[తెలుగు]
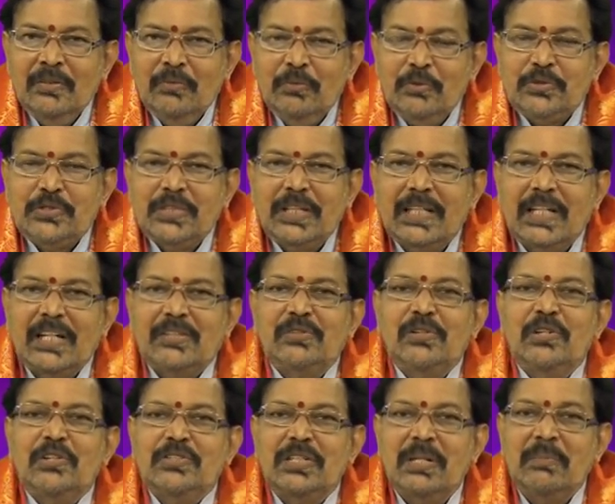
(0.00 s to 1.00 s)
వృశ్చిక
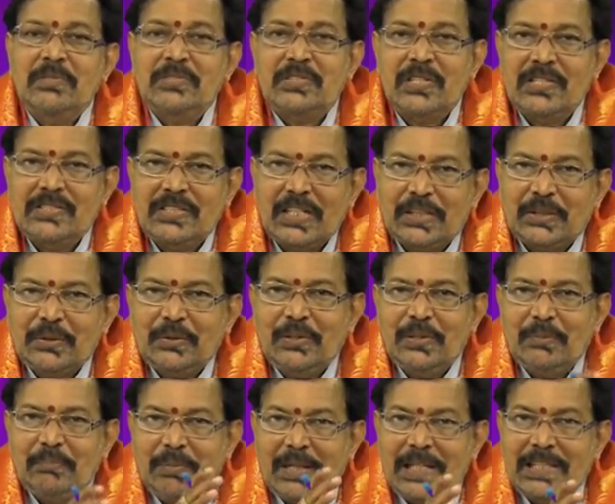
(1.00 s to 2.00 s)
రాశిలో జన్మించిన
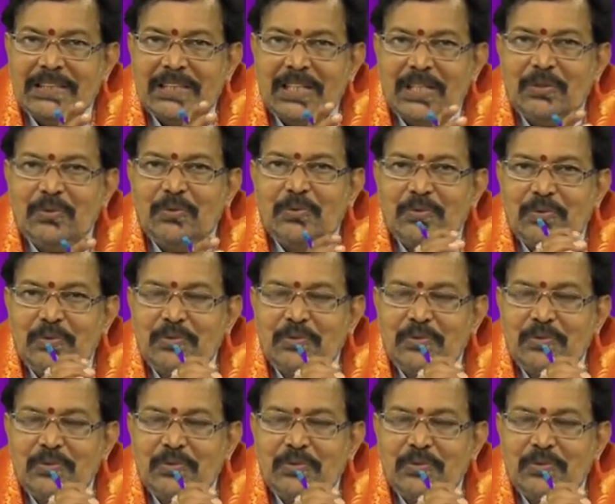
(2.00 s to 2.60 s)
జాతకులకు ఫలితాలు